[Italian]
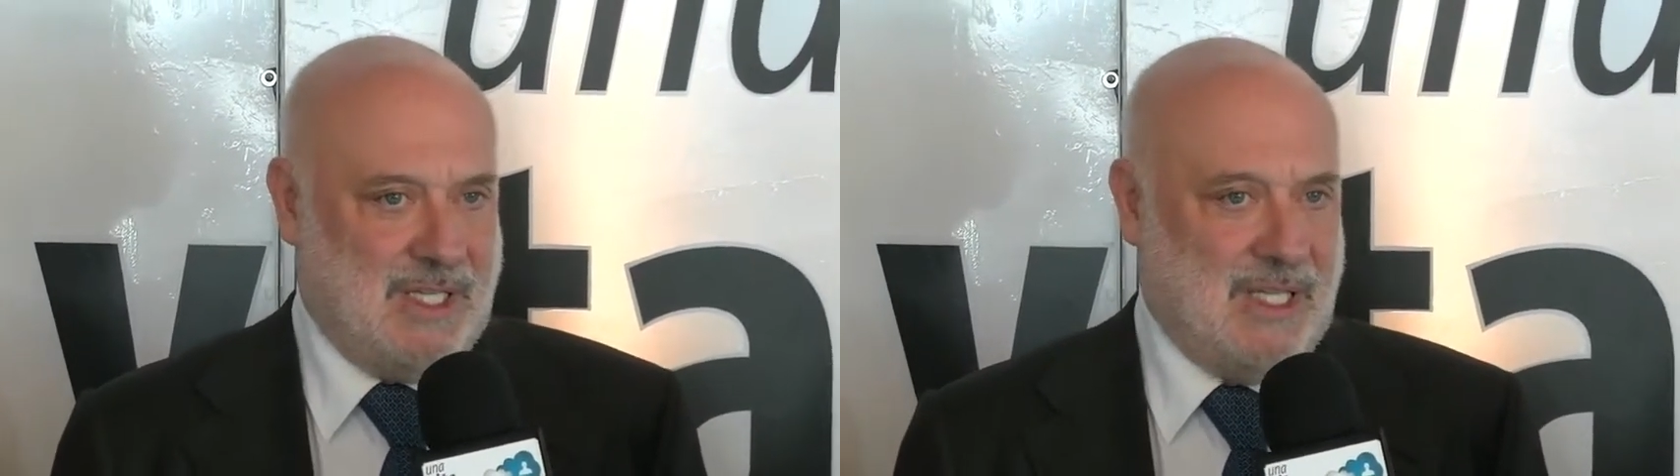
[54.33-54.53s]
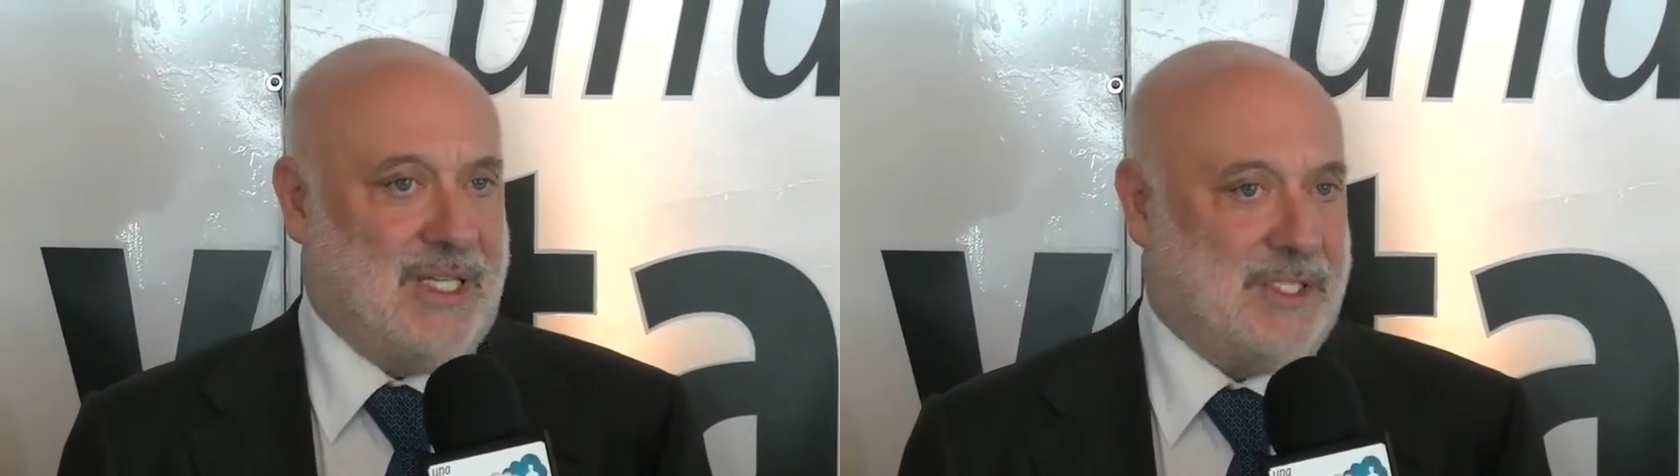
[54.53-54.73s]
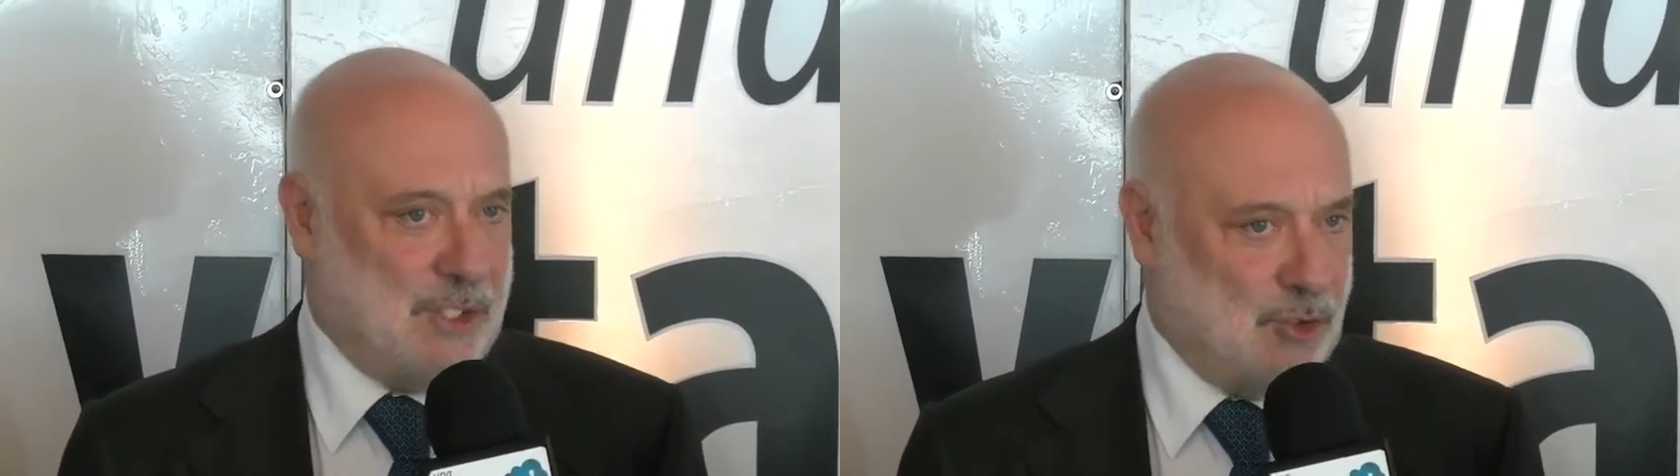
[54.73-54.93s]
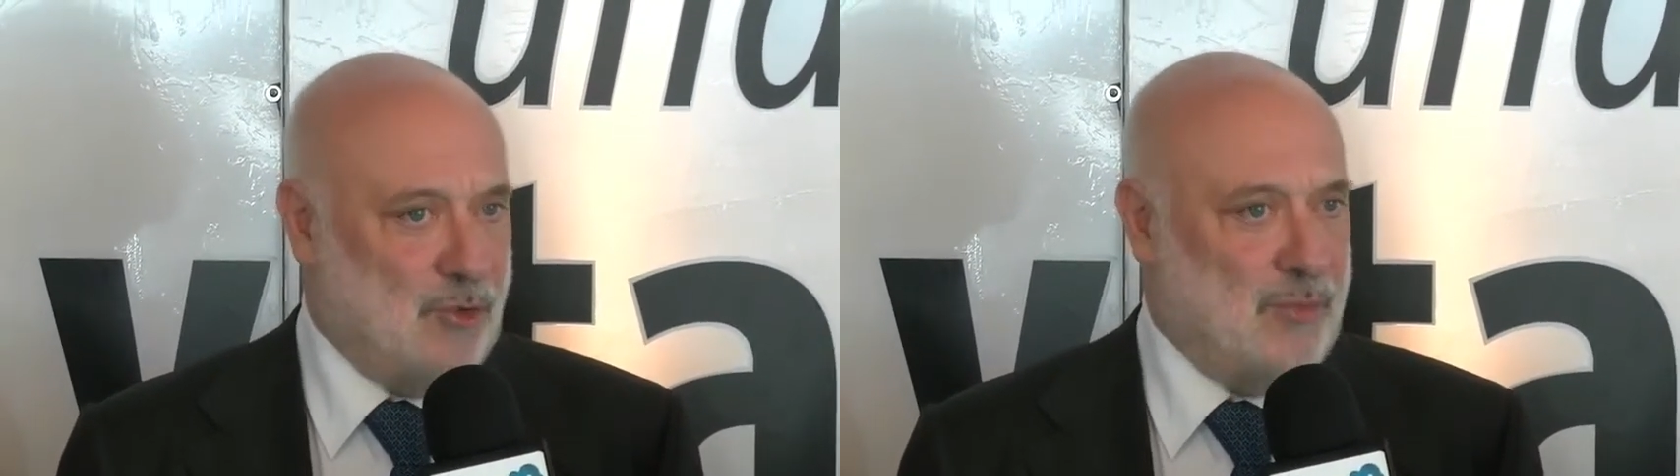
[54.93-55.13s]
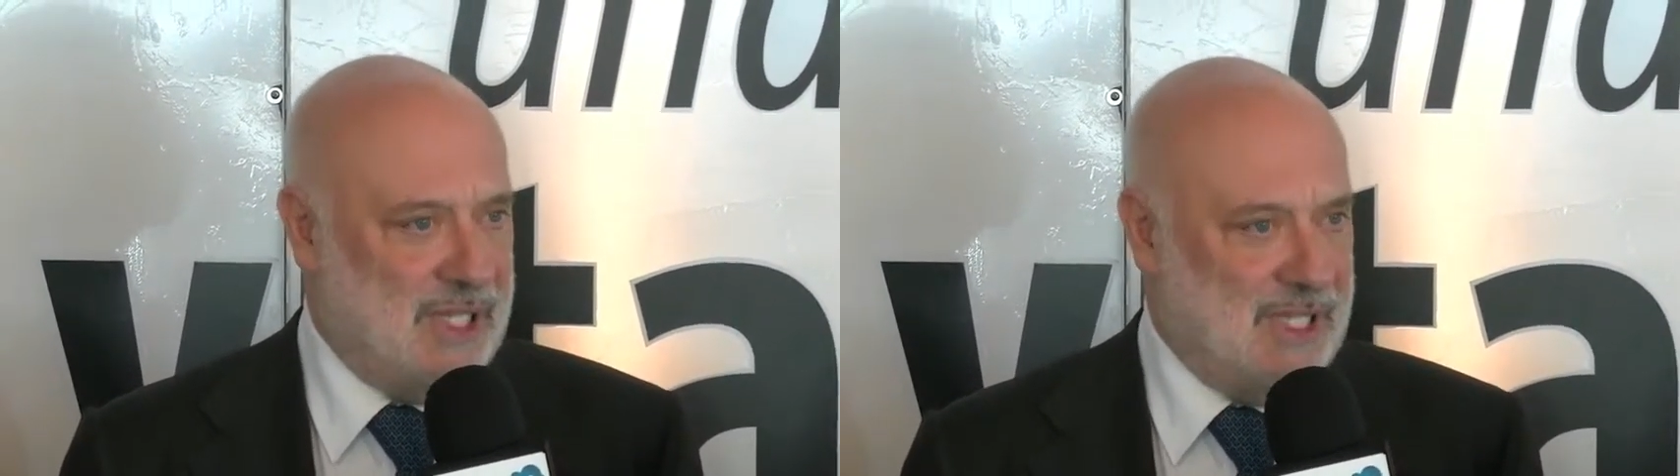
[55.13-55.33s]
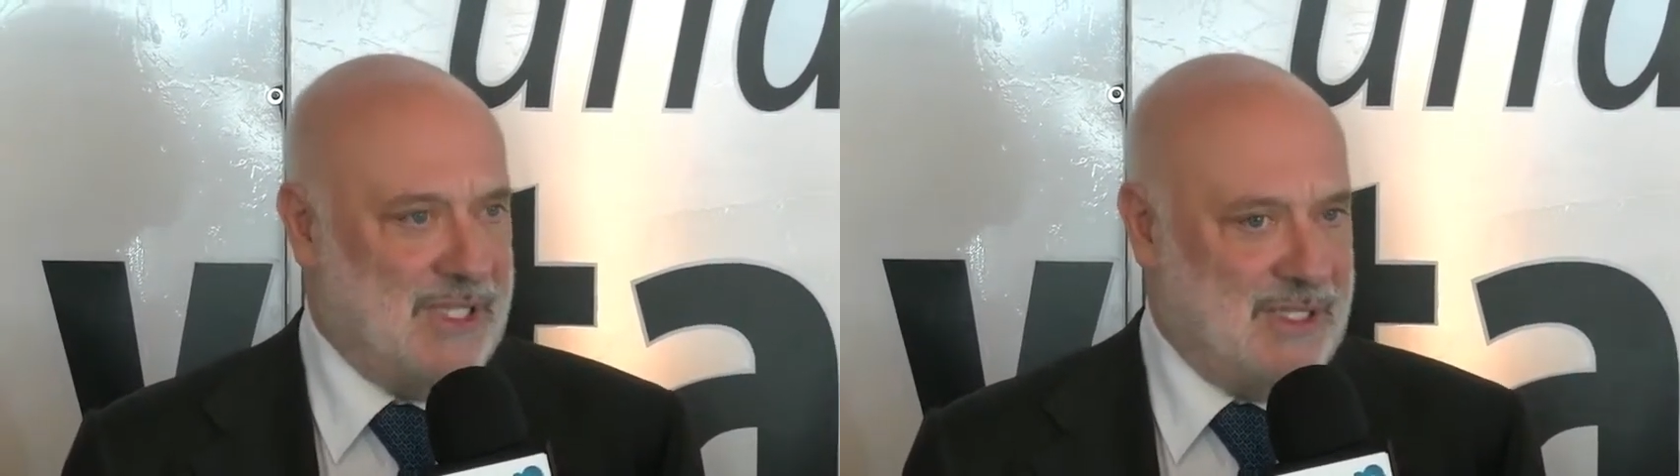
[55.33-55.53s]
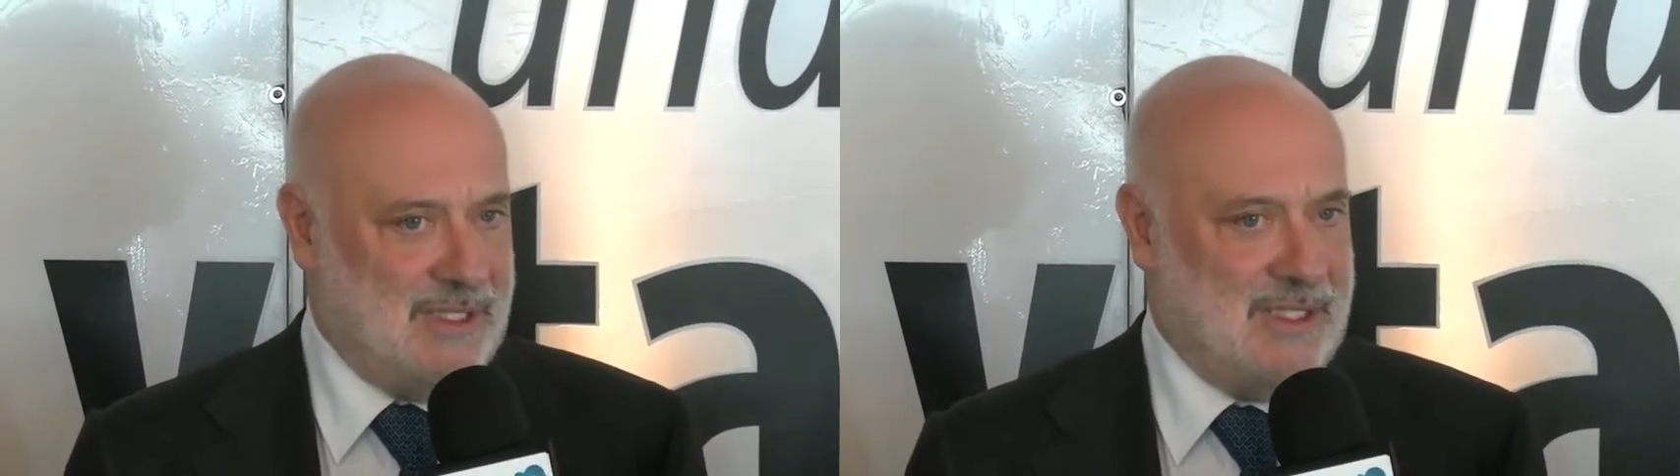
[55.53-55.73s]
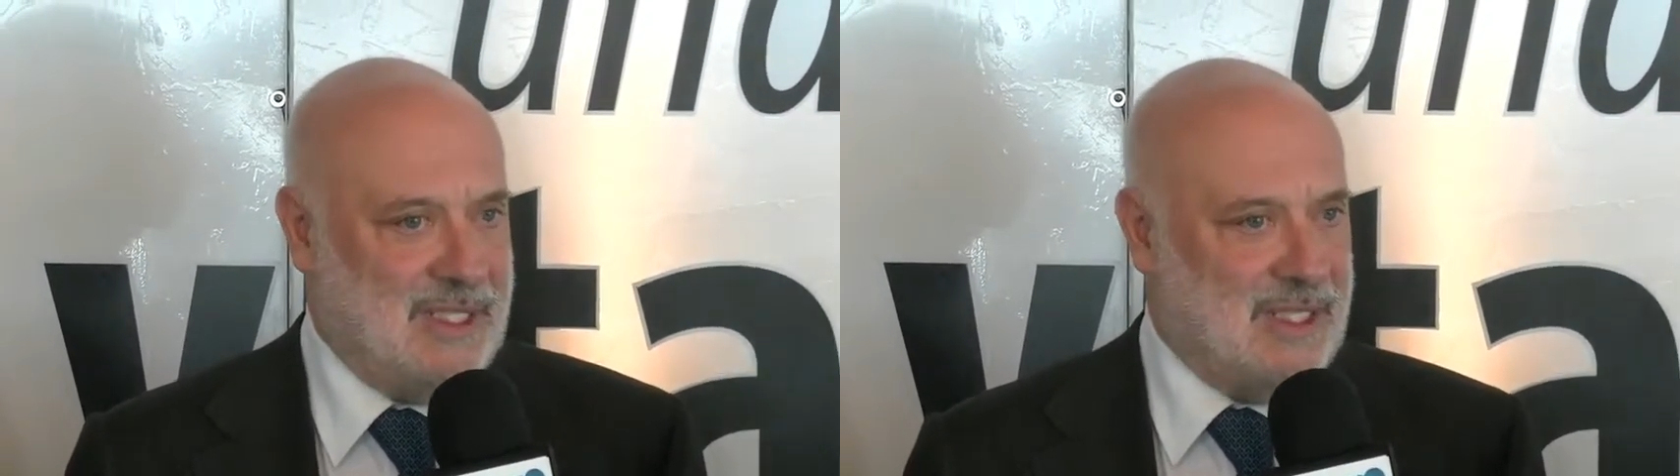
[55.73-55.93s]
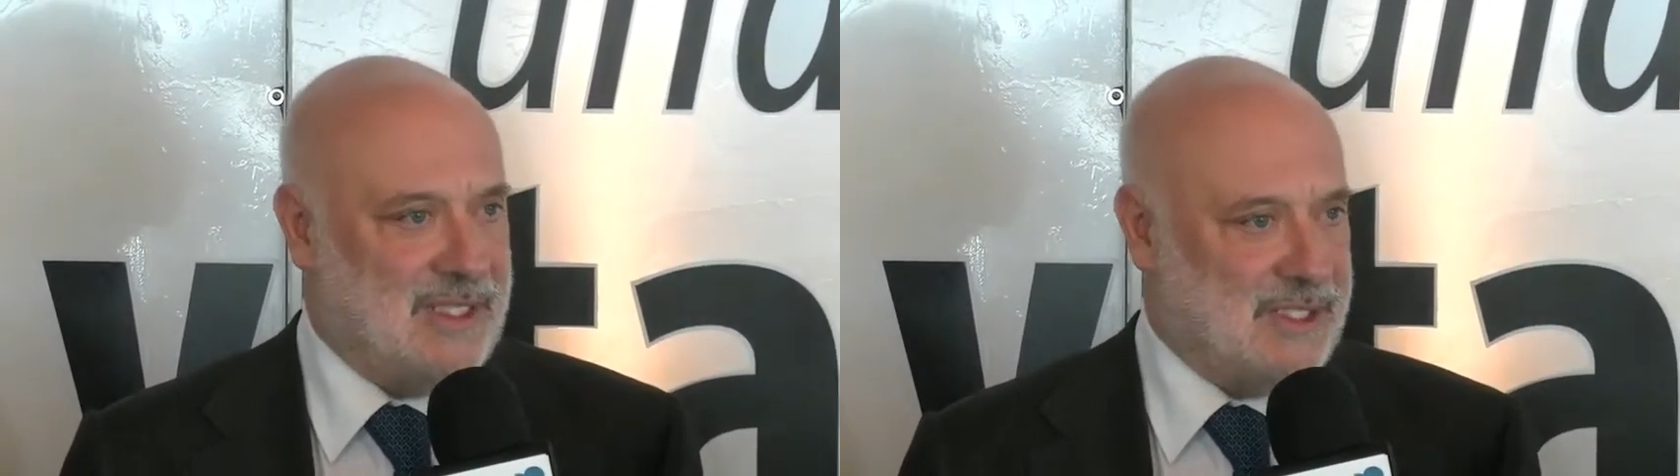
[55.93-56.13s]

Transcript: E siccome il